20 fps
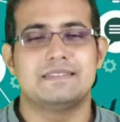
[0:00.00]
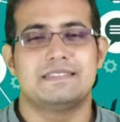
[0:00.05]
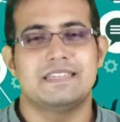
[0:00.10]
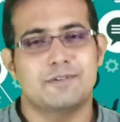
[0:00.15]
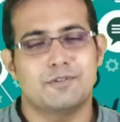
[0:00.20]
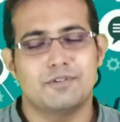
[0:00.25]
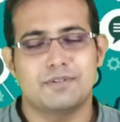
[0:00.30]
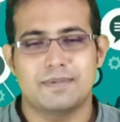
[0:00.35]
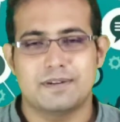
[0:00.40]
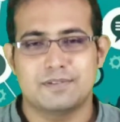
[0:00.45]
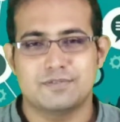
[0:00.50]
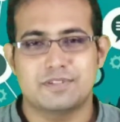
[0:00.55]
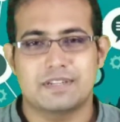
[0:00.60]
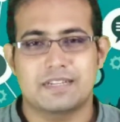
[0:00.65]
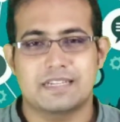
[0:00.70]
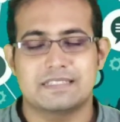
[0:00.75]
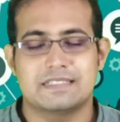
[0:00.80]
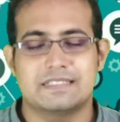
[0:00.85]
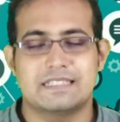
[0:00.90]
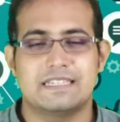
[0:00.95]
যে কোনো মানুষের
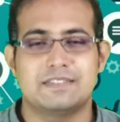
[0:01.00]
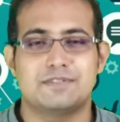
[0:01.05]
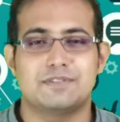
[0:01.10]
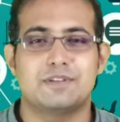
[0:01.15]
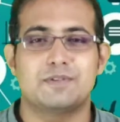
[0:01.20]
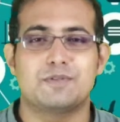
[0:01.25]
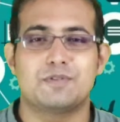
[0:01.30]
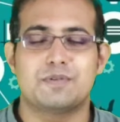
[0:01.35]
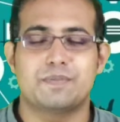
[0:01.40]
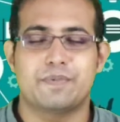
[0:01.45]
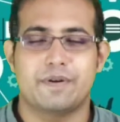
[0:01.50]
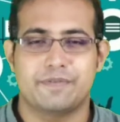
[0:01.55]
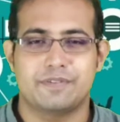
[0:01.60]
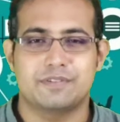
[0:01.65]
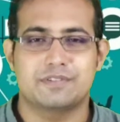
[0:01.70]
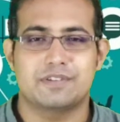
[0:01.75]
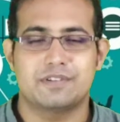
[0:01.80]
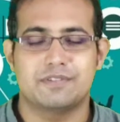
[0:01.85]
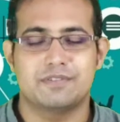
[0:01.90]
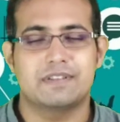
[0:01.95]
কাছে সেই যদি কোনো
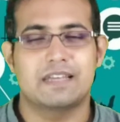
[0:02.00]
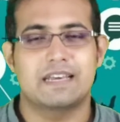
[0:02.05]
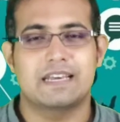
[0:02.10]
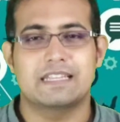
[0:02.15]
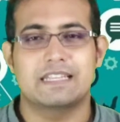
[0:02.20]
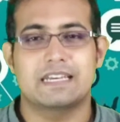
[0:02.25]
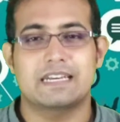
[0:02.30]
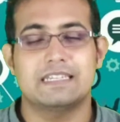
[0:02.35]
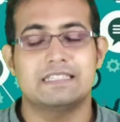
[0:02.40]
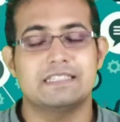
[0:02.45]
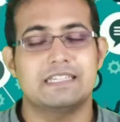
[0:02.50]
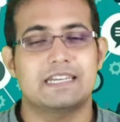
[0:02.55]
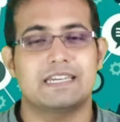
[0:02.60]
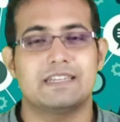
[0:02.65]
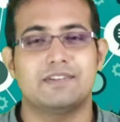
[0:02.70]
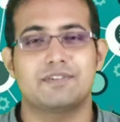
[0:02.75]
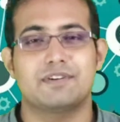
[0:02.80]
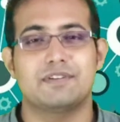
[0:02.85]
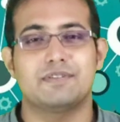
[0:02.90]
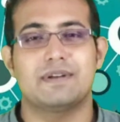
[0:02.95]
প্রফেশনেও থেকে থাকে
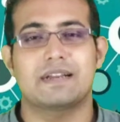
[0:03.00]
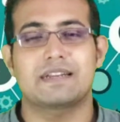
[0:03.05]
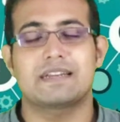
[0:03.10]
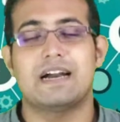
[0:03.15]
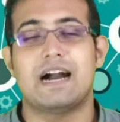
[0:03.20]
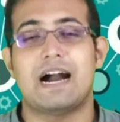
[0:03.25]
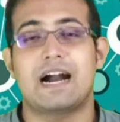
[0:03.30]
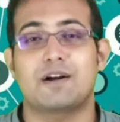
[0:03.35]
সেখানেও কিন্তু একটা